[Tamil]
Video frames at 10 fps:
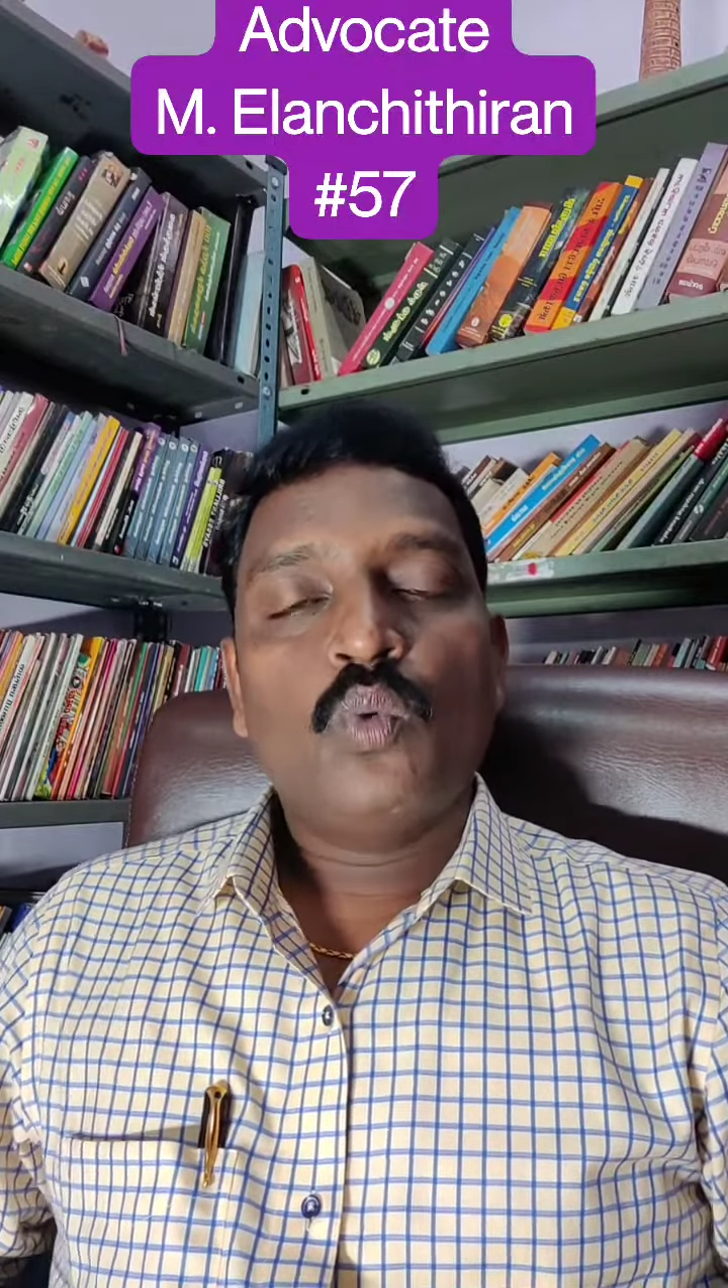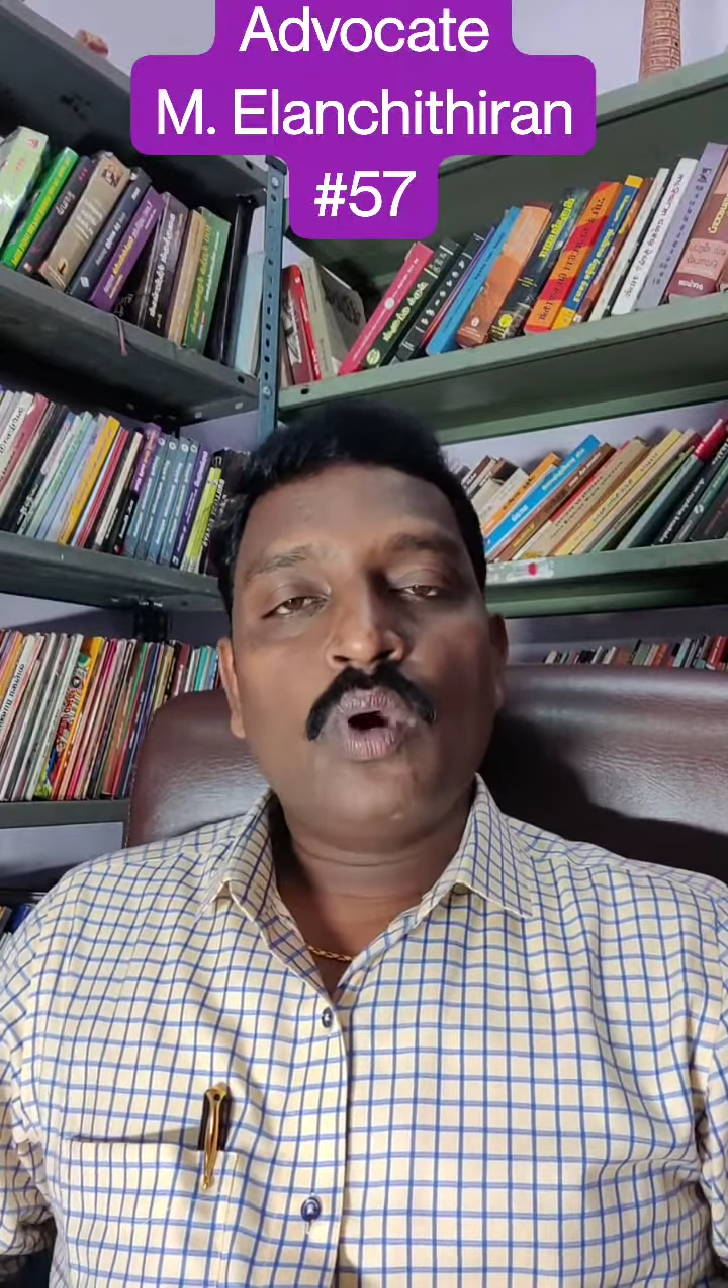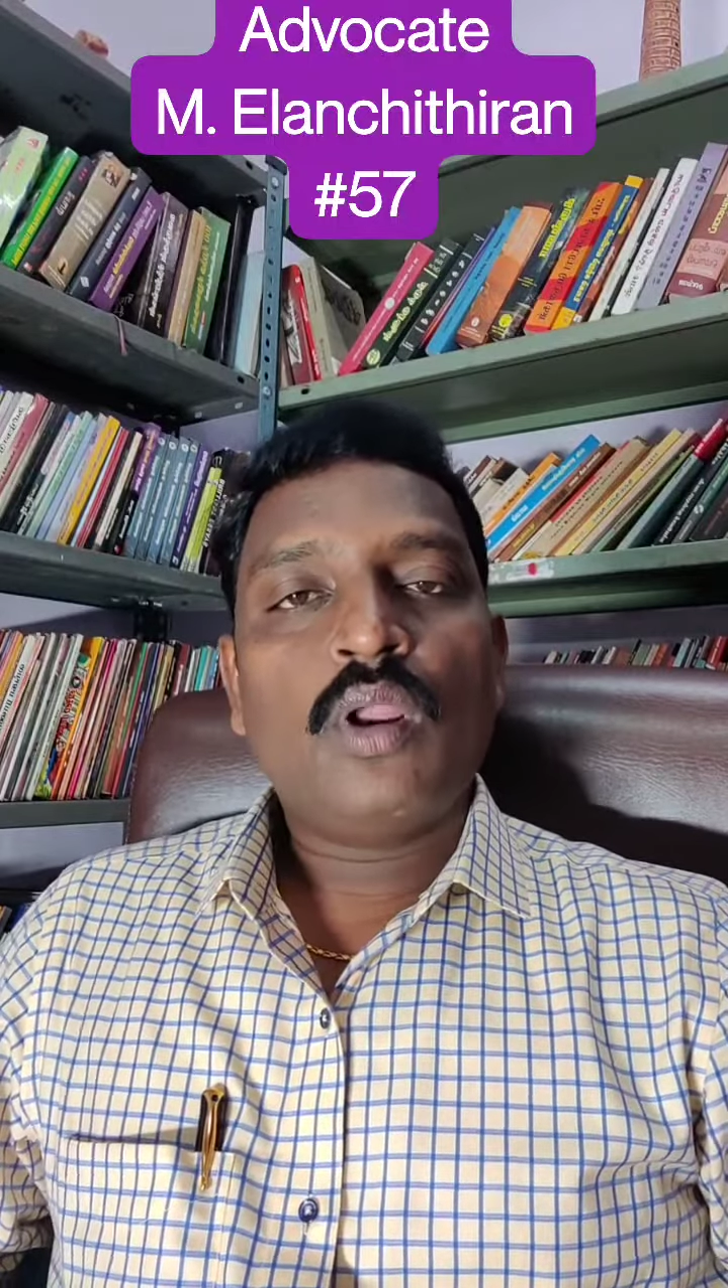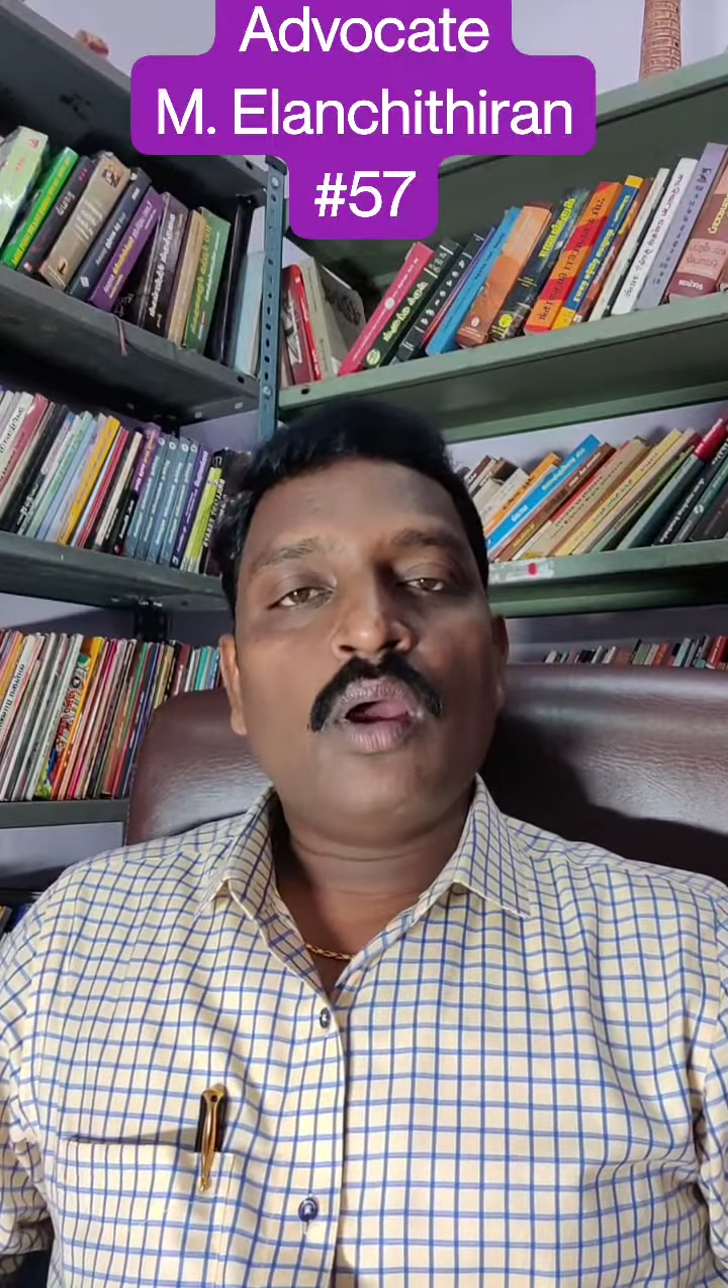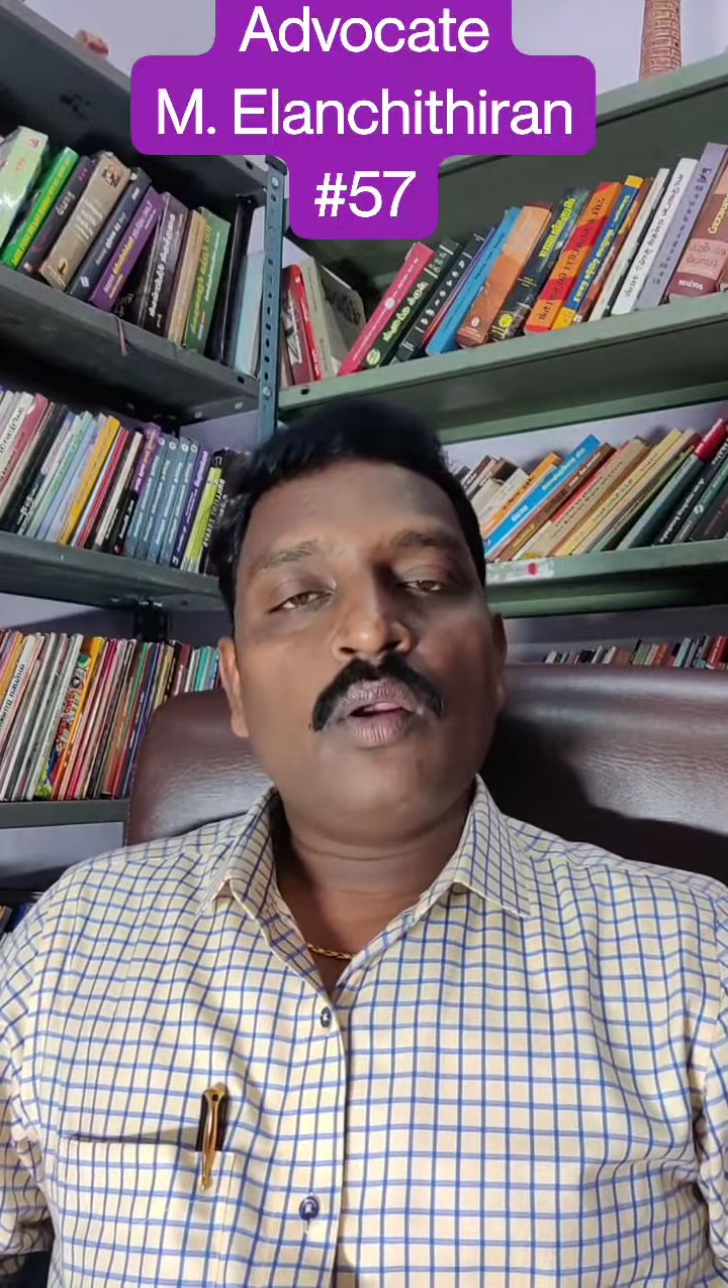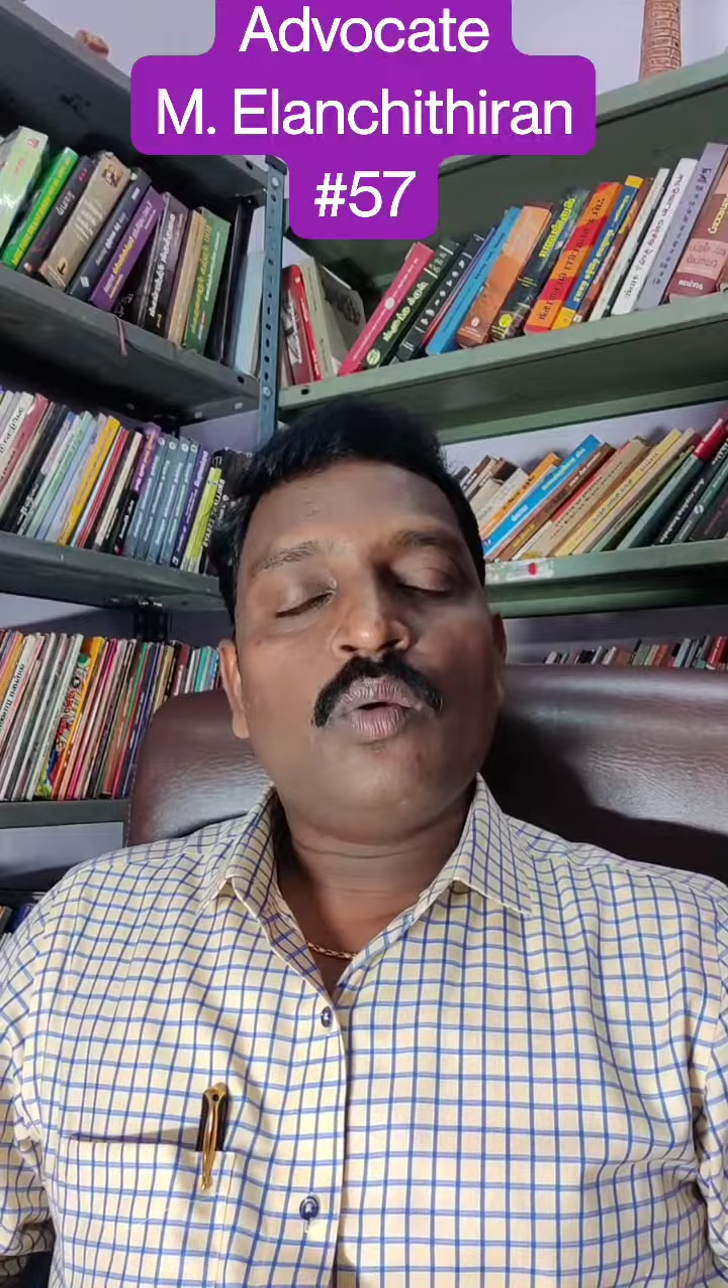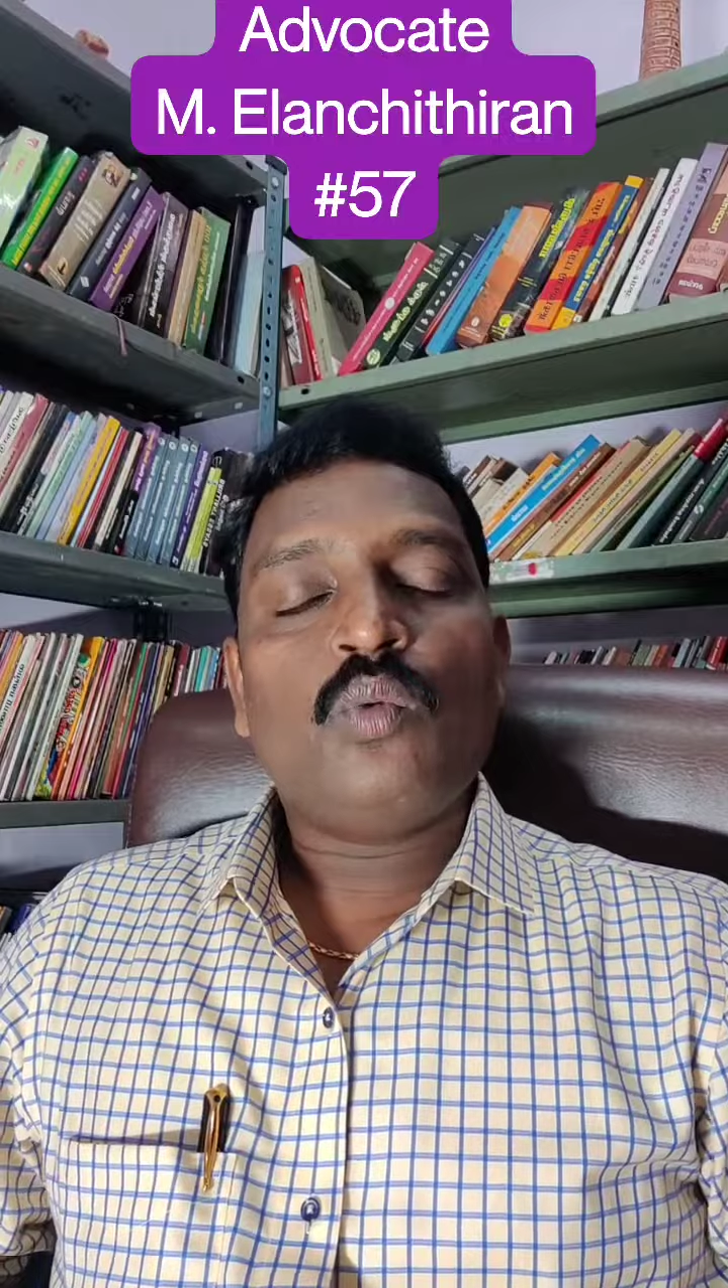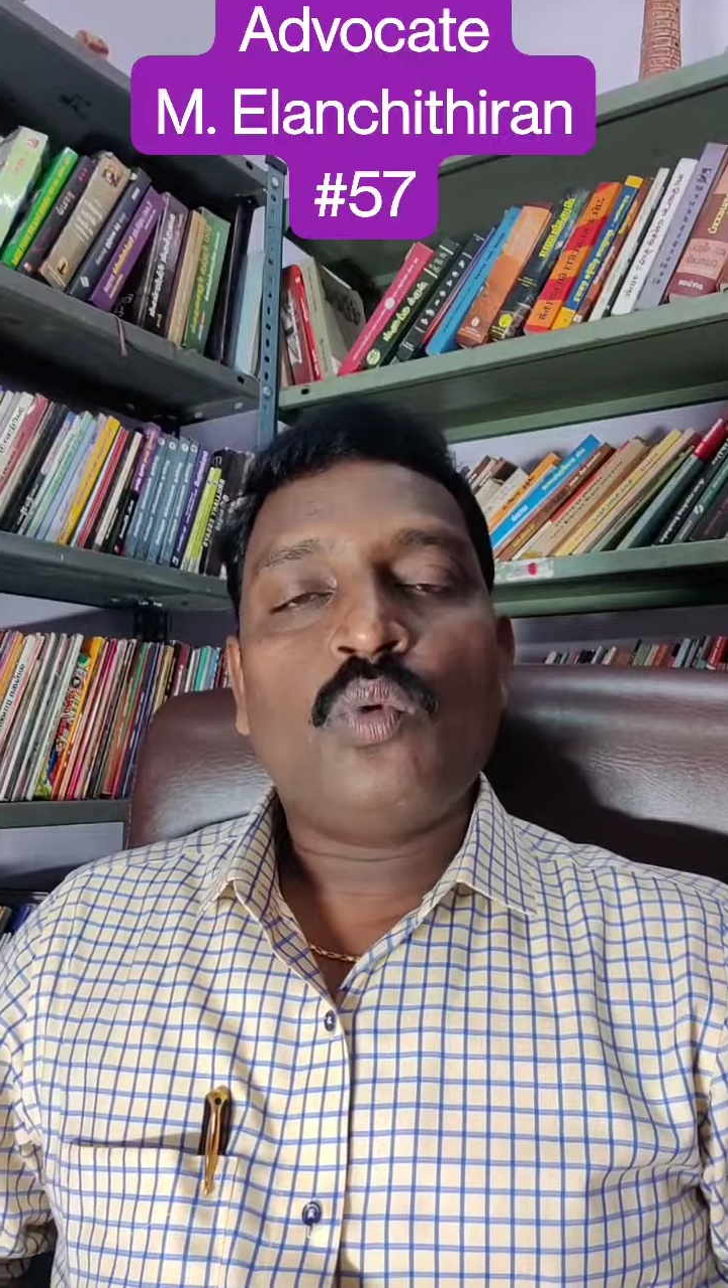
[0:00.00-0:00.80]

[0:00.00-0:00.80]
உங்களால்